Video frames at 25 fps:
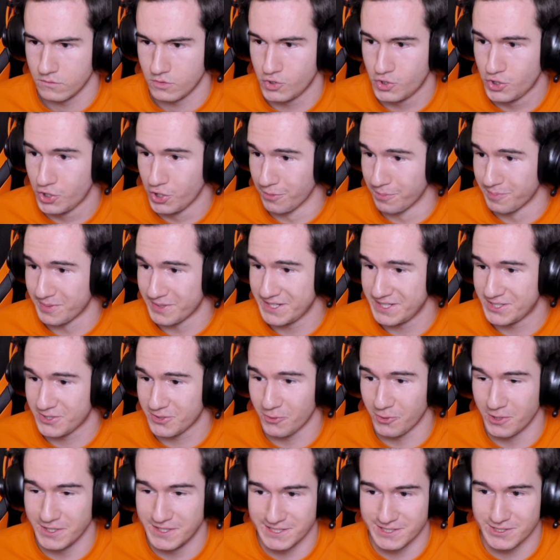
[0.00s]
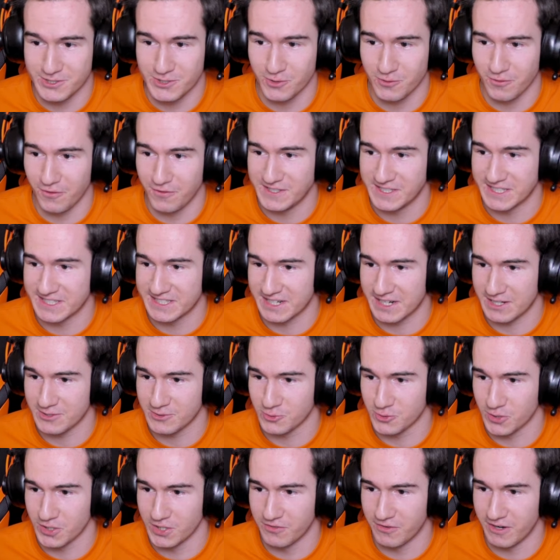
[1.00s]
Что происходит? Чего вы все
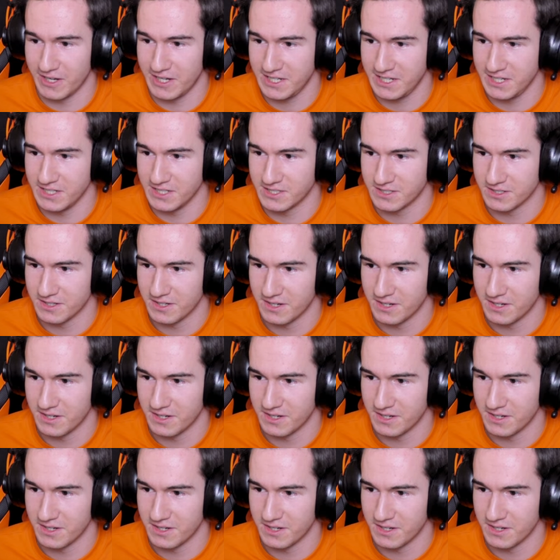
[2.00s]
сразу-то навалились?